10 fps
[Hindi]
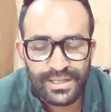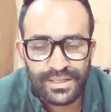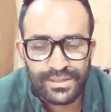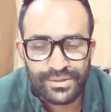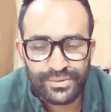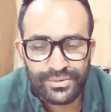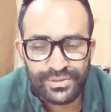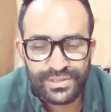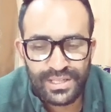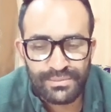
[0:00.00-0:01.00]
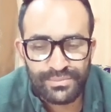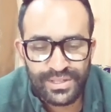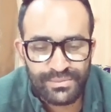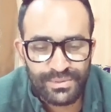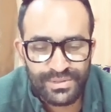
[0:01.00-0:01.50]
तो इसका हम
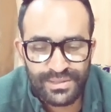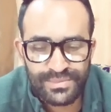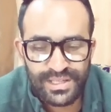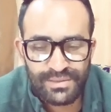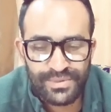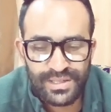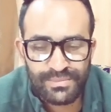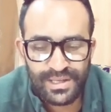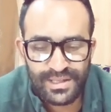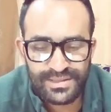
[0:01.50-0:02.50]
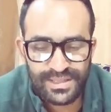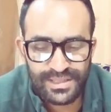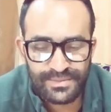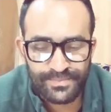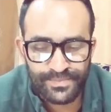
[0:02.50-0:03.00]
वीक में भी समझेंगे वीक में कैसा
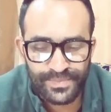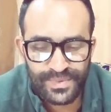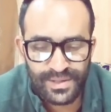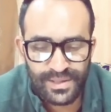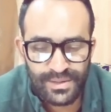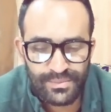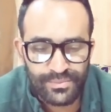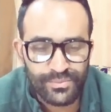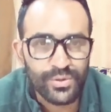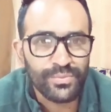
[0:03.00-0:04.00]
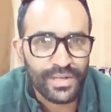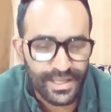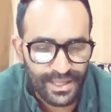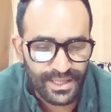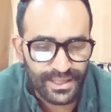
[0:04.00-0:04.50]
मूव कर
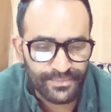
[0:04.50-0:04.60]
रहा है